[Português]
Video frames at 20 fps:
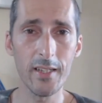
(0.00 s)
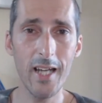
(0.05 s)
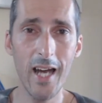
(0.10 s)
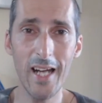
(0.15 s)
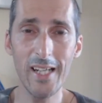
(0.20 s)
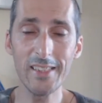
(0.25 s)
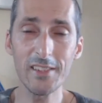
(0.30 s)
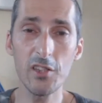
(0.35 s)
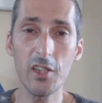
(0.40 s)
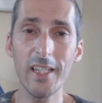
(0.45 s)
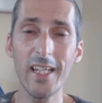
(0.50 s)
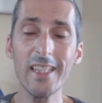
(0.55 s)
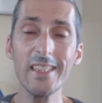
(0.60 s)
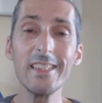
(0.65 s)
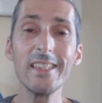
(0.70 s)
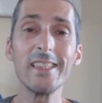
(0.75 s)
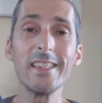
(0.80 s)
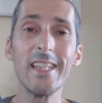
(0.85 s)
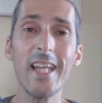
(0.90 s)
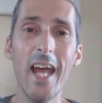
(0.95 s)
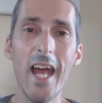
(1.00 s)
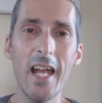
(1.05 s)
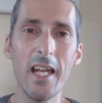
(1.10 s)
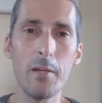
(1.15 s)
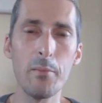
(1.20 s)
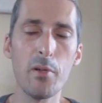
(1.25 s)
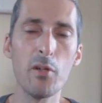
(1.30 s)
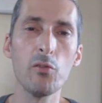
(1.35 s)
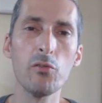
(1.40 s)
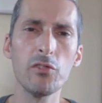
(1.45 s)
Tá? Isso aqui é
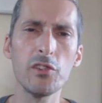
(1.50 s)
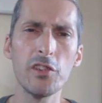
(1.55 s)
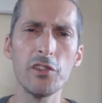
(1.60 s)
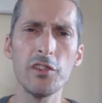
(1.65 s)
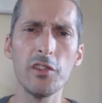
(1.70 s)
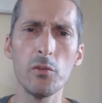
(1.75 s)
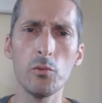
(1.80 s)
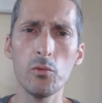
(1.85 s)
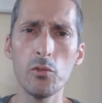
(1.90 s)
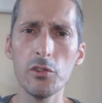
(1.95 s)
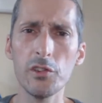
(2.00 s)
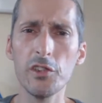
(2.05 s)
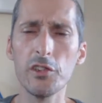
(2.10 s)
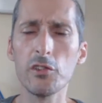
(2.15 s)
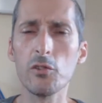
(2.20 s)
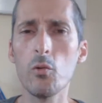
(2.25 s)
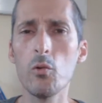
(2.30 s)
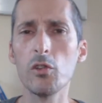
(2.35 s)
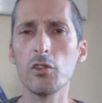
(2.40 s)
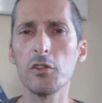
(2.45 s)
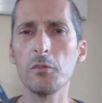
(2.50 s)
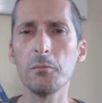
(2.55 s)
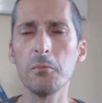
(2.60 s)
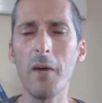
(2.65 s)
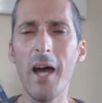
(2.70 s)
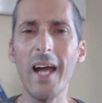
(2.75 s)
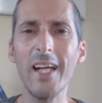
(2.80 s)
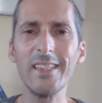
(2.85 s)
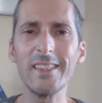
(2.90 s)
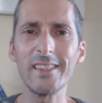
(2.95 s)
célebre, é um dos discursos
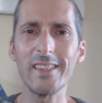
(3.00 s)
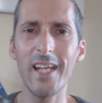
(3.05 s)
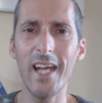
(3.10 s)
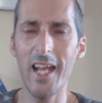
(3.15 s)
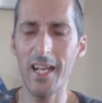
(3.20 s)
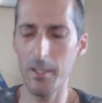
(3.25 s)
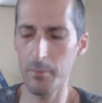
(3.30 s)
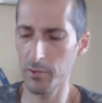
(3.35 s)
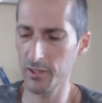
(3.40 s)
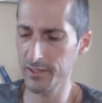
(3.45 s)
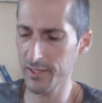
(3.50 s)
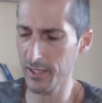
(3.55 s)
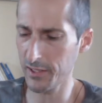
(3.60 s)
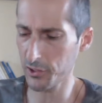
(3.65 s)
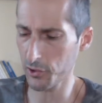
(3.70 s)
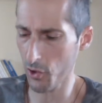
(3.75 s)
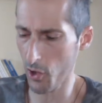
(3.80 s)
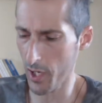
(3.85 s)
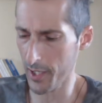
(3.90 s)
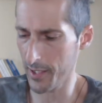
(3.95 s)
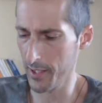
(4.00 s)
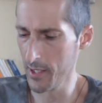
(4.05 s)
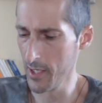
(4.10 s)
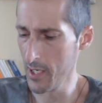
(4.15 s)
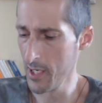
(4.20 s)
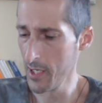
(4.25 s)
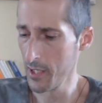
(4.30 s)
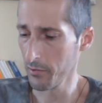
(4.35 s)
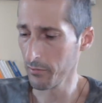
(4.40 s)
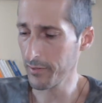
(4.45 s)
mais célebres da história.
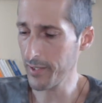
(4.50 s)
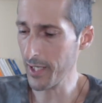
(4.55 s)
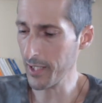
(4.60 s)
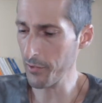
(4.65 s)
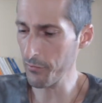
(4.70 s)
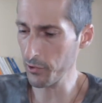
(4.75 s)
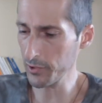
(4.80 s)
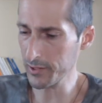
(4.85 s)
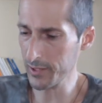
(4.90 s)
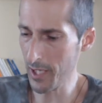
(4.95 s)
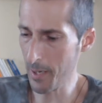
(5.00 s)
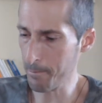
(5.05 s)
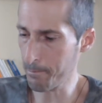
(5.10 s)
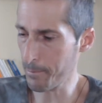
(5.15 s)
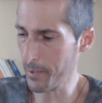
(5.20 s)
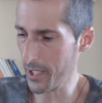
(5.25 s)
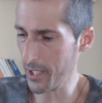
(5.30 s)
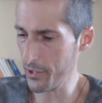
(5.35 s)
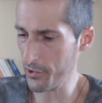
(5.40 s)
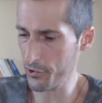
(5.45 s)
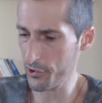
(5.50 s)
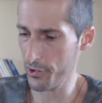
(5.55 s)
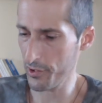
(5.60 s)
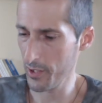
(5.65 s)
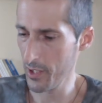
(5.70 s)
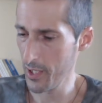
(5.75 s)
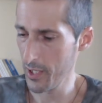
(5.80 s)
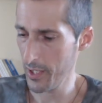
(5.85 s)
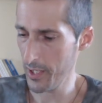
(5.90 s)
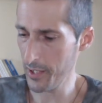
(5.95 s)
O que, que você
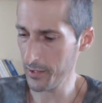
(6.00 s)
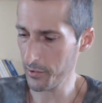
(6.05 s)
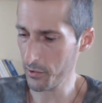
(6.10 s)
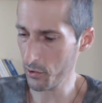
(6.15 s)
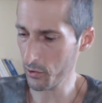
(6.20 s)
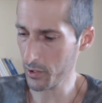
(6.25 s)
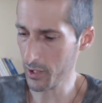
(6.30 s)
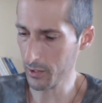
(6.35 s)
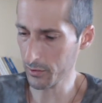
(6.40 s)
aprende, entre